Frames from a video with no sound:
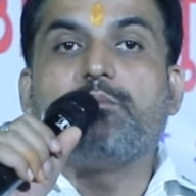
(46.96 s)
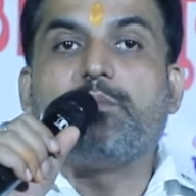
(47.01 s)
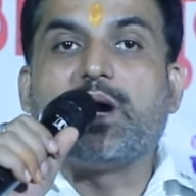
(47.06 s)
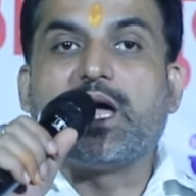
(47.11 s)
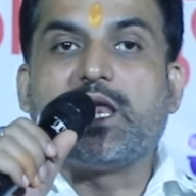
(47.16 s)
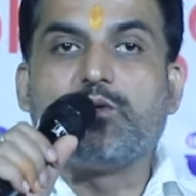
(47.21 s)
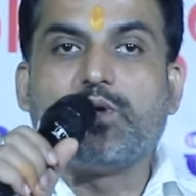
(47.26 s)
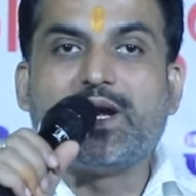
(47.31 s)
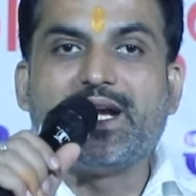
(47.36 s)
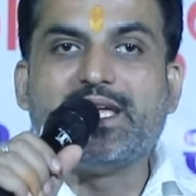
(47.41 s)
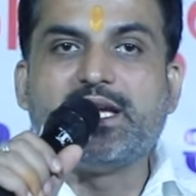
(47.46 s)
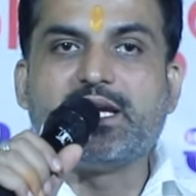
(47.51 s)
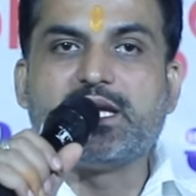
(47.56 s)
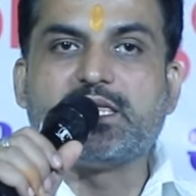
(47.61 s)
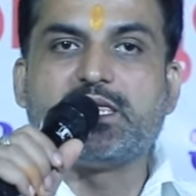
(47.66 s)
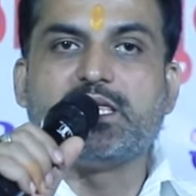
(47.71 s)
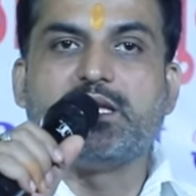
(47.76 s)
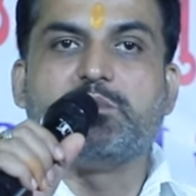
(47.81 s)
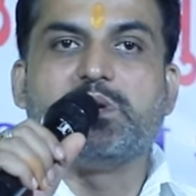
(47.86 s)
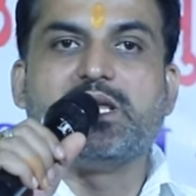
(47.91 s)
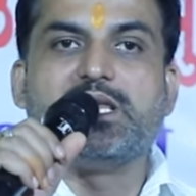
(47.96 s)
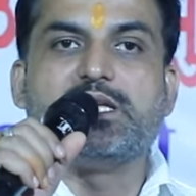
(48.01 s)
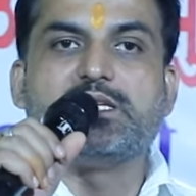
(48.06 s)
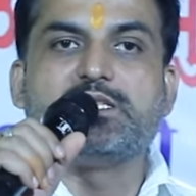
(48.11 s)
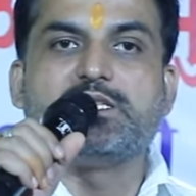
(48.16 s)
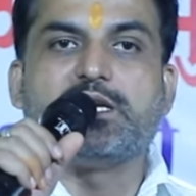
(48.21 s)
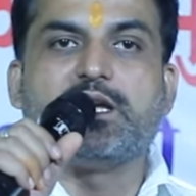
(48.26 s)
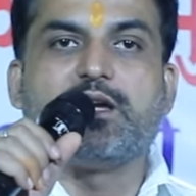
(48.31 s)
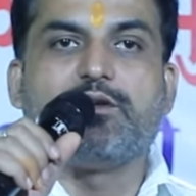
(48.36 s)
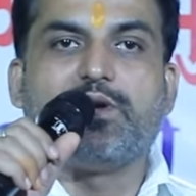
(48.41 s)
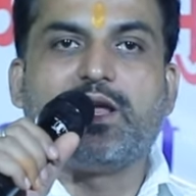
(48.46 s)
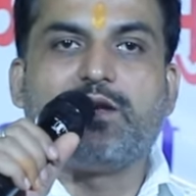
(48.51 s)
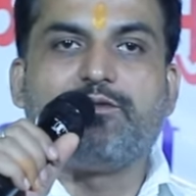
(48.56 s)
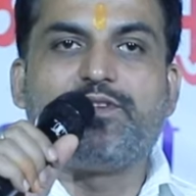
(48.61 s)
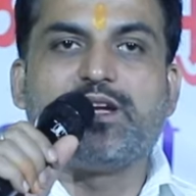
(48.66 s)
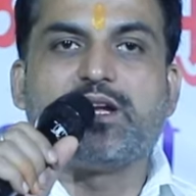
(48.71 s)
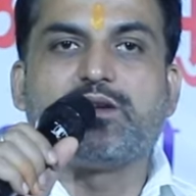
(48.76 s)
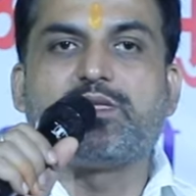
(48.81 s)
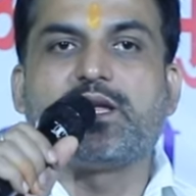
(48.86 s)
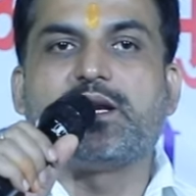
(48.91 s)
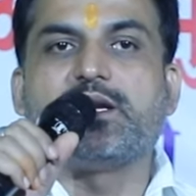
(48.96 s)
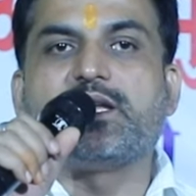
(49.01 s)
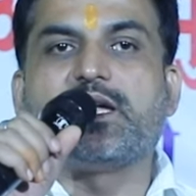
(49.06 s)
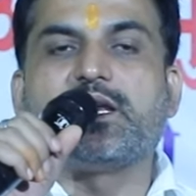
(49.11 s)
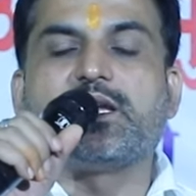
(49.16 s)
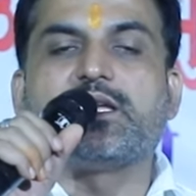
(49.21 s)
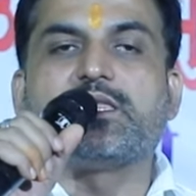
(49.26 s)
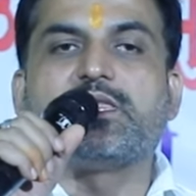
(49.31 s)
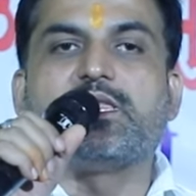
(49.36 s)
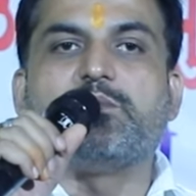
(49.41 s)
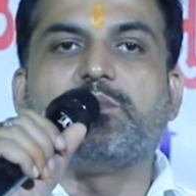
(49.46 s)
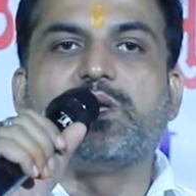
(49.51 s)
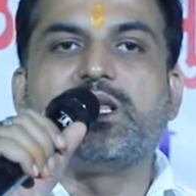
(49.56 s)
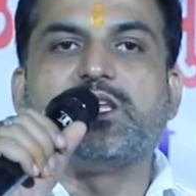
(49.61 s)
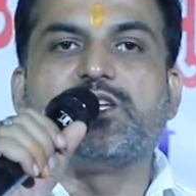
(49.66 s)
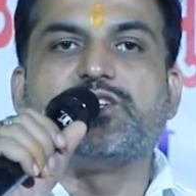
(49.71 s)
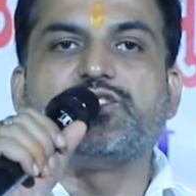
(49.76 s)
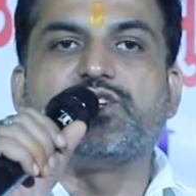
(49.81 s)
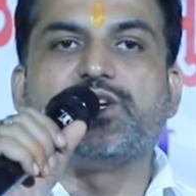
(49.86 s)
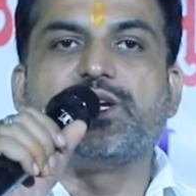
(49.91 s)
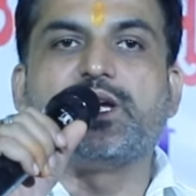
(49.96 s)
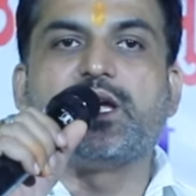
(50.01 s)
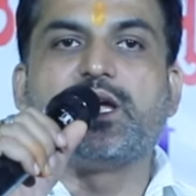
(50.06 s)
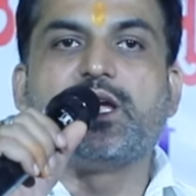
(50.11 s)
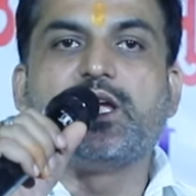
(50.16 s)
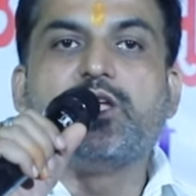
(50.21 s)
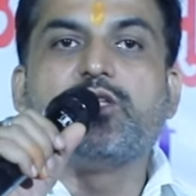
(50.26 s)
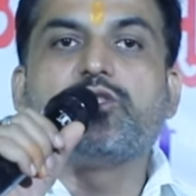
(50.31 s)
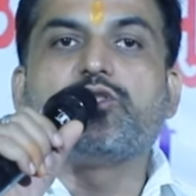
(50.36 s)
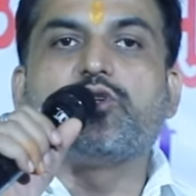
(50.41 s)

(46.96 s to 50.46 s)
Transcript: बालवाड़ी कितनी मिलनी चाहिए वेलफेयर सेंटर कितनी मिलनी चाहिए